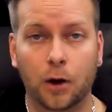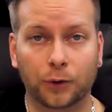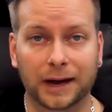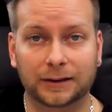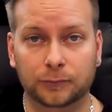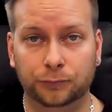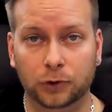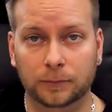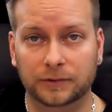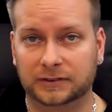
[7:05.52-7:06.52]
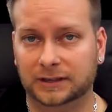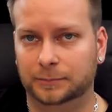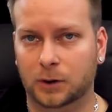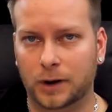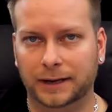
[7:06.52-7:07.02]
und anderen Filmen, was letztes
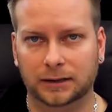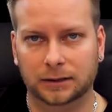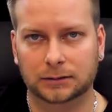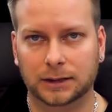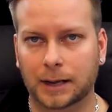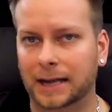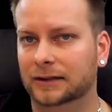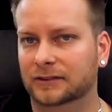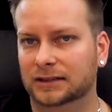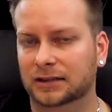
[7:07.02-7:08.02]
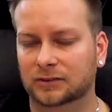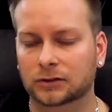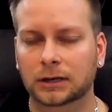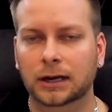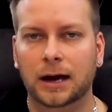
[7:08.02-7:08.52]
Mal auch einer angesagt
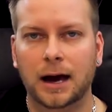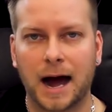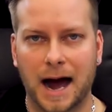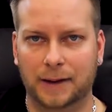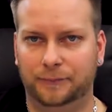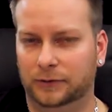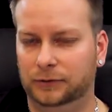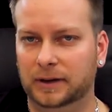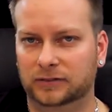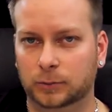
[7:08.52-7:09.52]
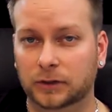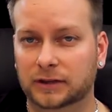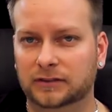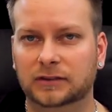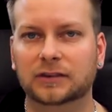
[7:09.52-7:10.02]
hatte, einfach viel besser
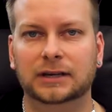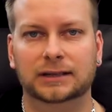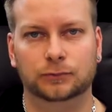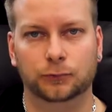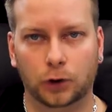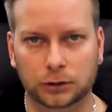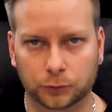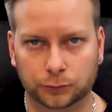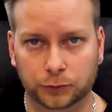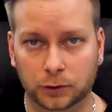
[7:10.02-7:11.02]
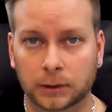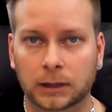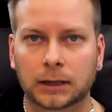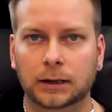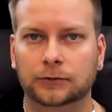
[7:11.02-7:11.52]
umgesetzt. Ist halt ein Hollywood-Film.
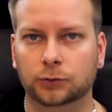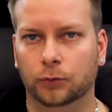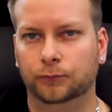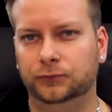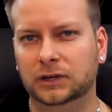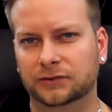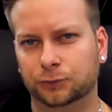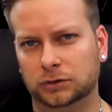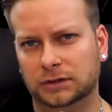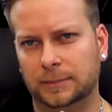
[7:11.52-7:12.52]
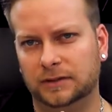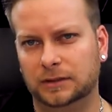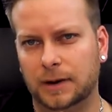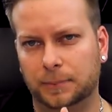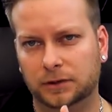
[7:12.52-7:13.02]
So, vieles wurde damals
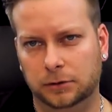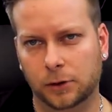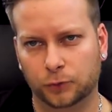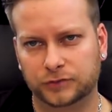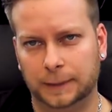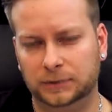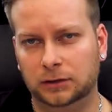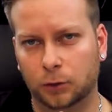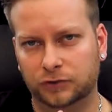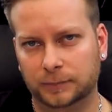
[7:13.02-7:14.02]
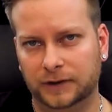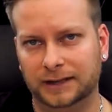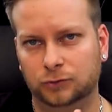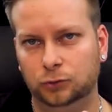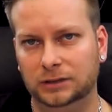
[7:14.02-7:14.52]
gemacht mit Close-Up. Die Close-Up waren
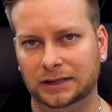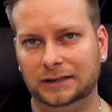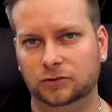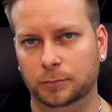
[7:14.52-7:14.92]
natürlich dann nicht so